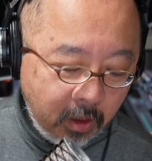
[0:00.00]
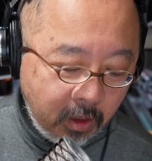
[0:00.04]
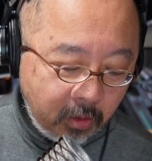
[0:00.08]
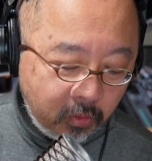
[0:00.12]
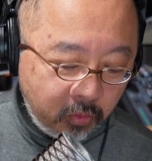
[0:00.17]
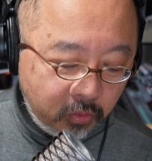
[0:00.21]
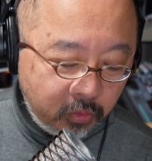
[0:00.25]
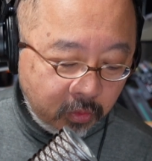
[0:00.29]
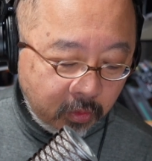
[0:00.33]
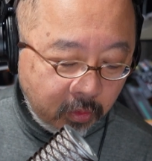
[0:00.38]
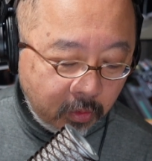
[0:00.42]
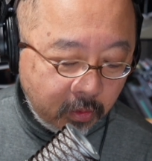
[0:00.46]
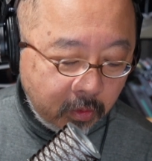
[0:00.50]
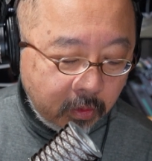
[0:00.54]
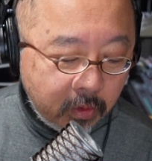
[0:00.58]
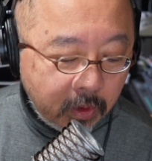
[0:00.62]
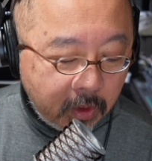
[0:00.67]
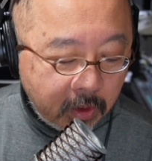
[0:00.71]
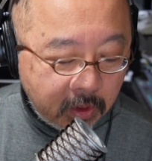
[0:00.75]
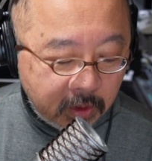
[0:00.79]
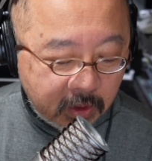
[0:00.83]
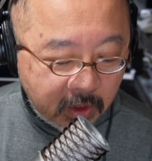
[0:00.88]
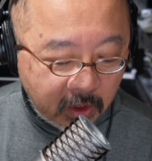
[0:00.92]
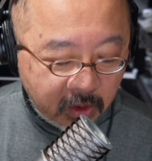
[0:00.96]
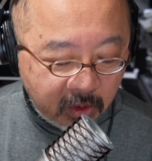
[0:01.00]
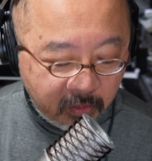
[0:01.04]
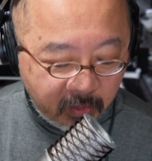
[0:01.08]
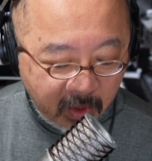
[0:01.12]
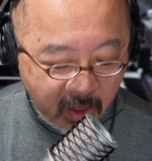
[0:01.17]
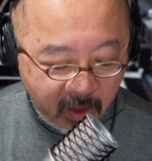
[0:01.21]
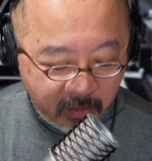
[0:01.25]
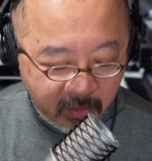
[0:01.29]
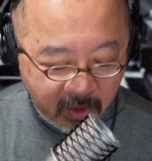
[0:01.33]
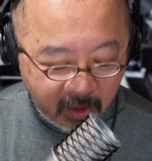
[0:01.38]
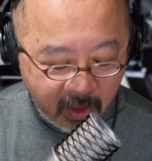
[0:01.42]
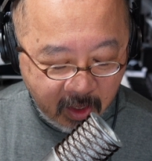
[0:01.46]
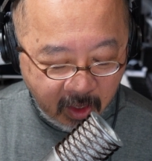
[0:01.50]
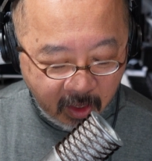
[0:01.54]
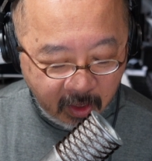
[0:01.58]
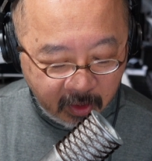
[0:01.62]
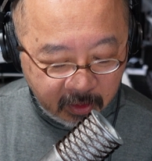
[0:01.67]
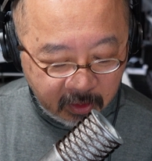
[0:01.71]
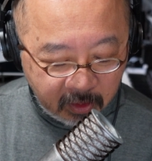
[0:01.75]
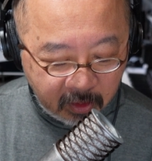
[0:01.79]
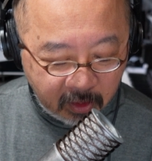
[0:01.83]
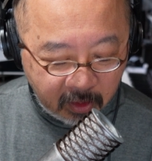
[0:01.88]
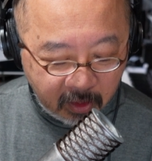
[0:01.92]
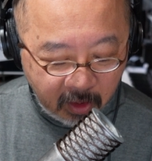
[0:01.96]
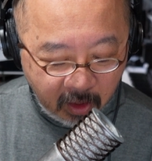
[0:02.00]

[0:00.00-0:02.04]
この「スタンド・バイ・ミー」が入っ